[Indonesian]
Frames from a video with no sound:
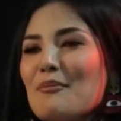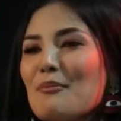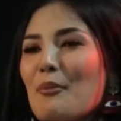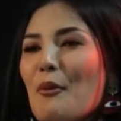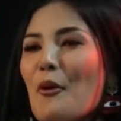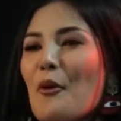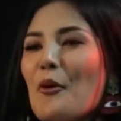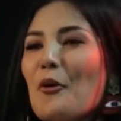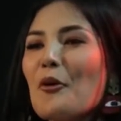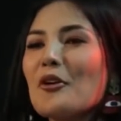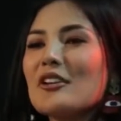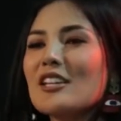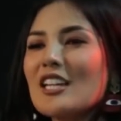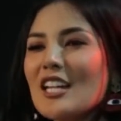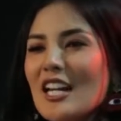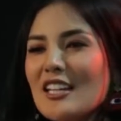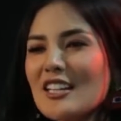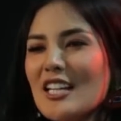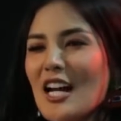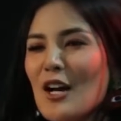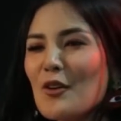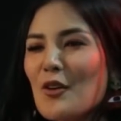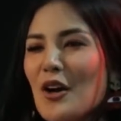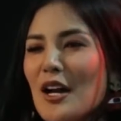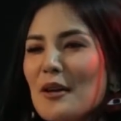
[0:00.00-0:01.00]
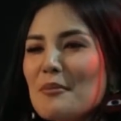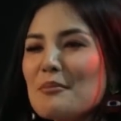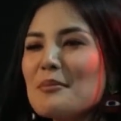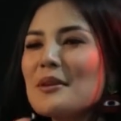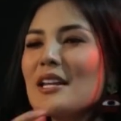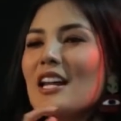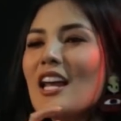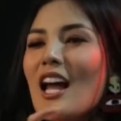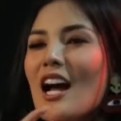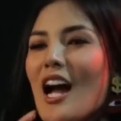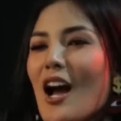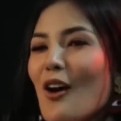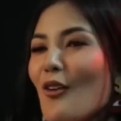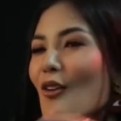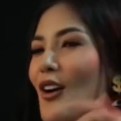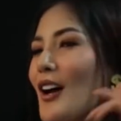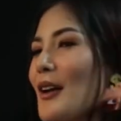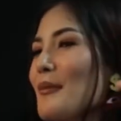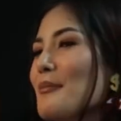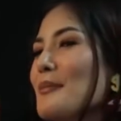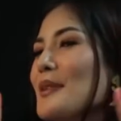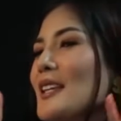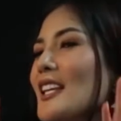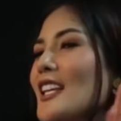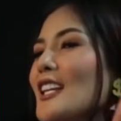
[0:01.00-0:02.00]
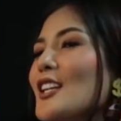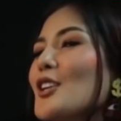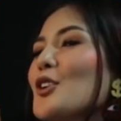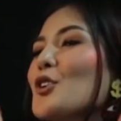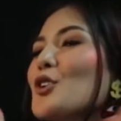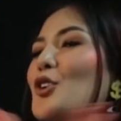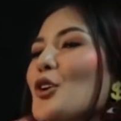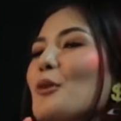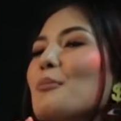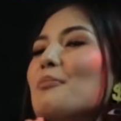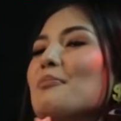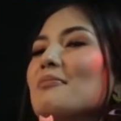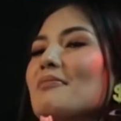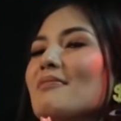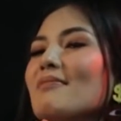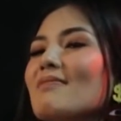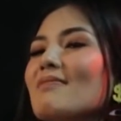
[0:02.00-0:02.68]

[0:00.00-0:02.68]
pokoknya nanti aku akan bilang aku akan bikin grup